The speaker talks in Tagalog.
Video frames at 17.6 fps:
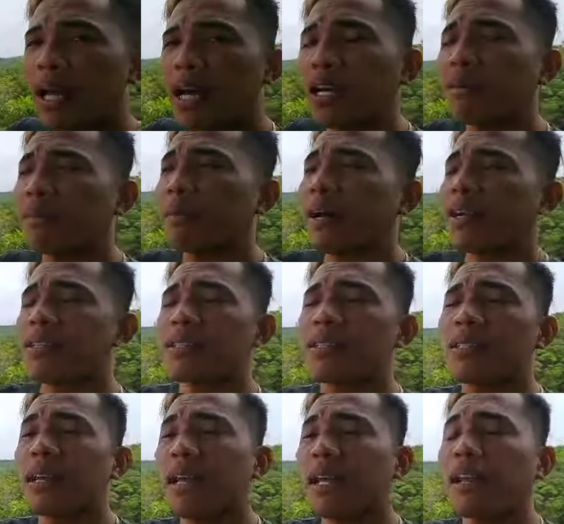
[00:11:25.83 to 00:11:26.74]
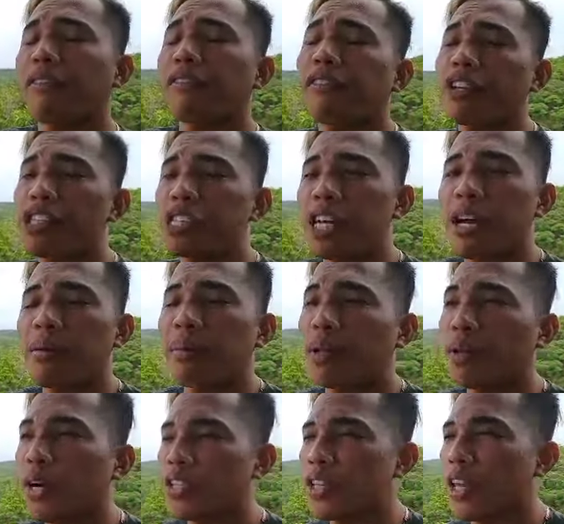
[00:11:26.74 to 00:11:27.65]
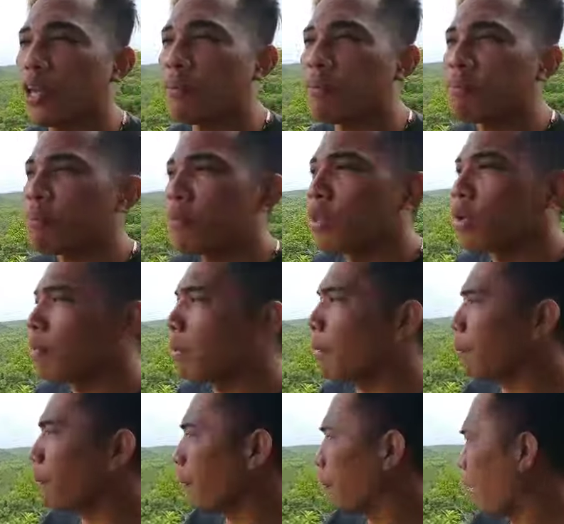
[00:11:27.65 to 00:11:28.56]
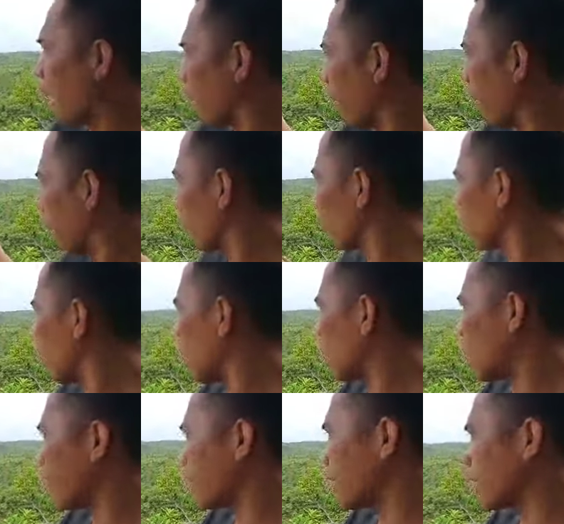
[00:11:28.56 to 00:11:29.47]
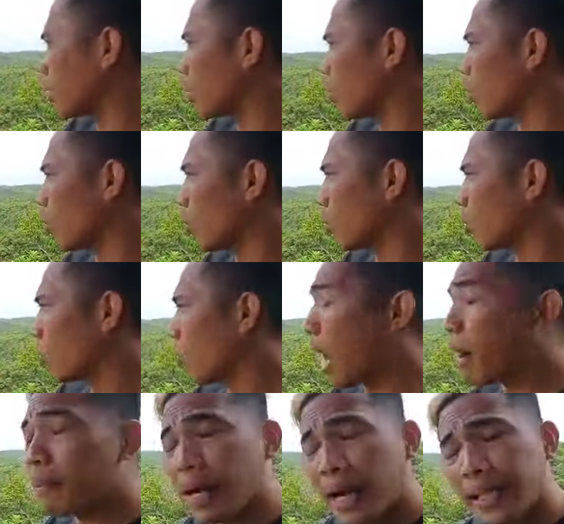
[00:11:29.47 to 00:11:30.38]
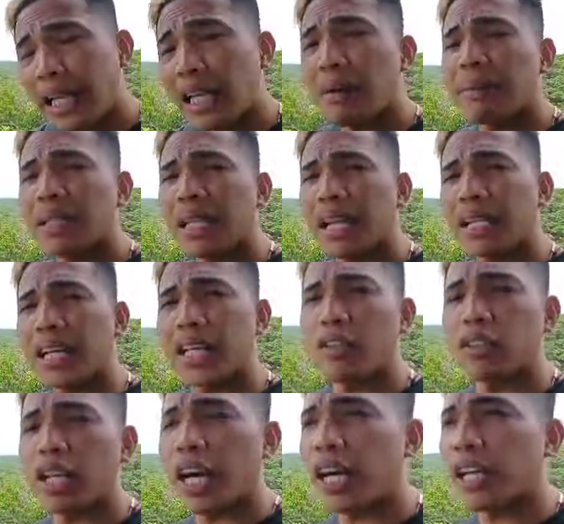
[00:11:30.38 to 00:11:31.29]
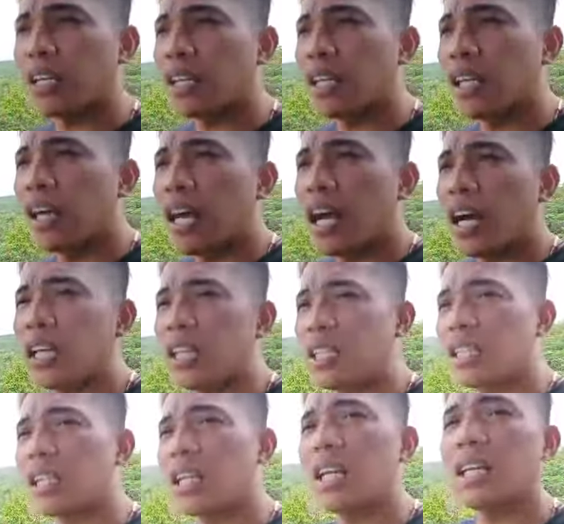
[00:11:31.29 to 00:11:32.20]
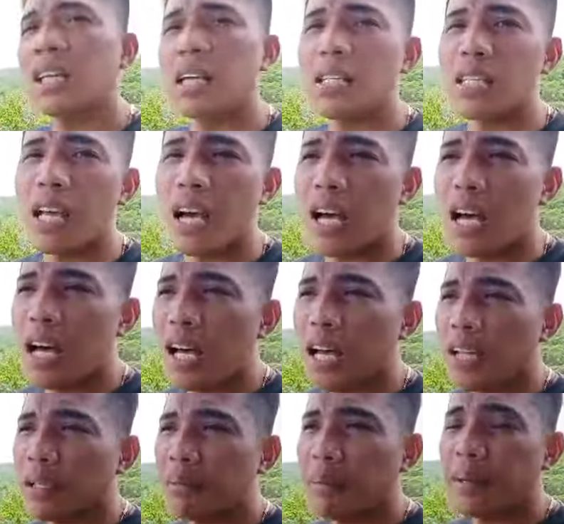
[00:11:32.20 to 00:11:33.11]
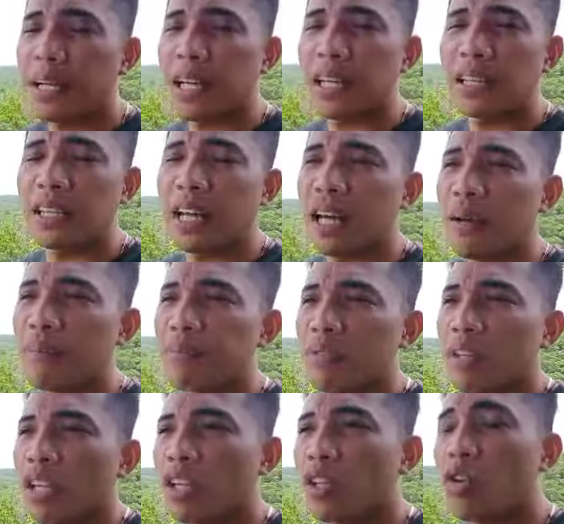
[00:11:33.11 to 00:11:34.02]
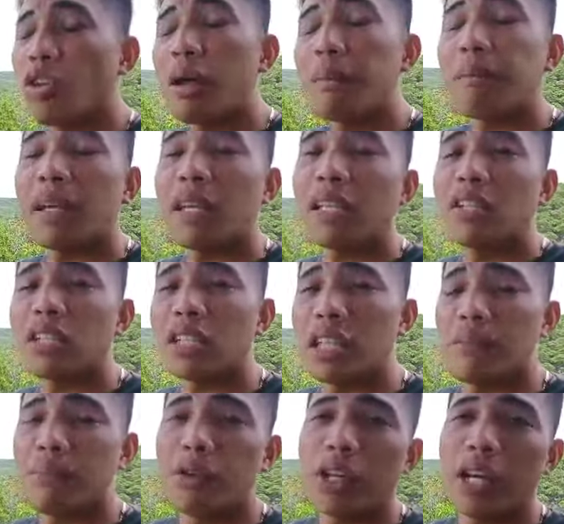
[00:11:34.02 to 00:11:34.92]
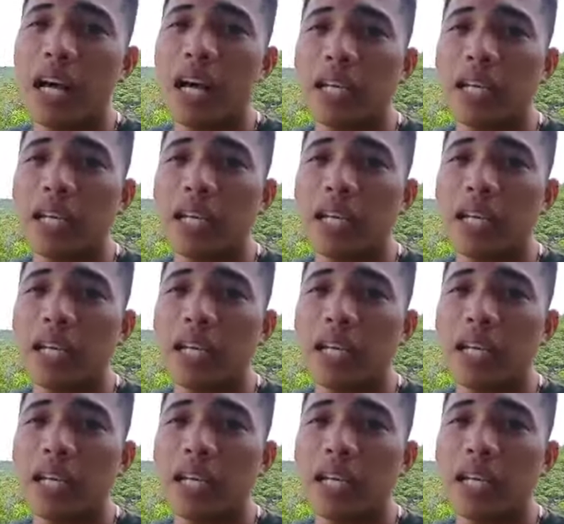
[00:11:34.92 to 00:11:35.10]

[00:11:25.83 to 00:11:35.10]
lang mas na-refresh na kami no kasi yes. pagpapunta lang namin dito, ah, maganda naman talaga yung daan. Hmm. Ang isa talaga sa nagpapaganda, yung lamig ng simoy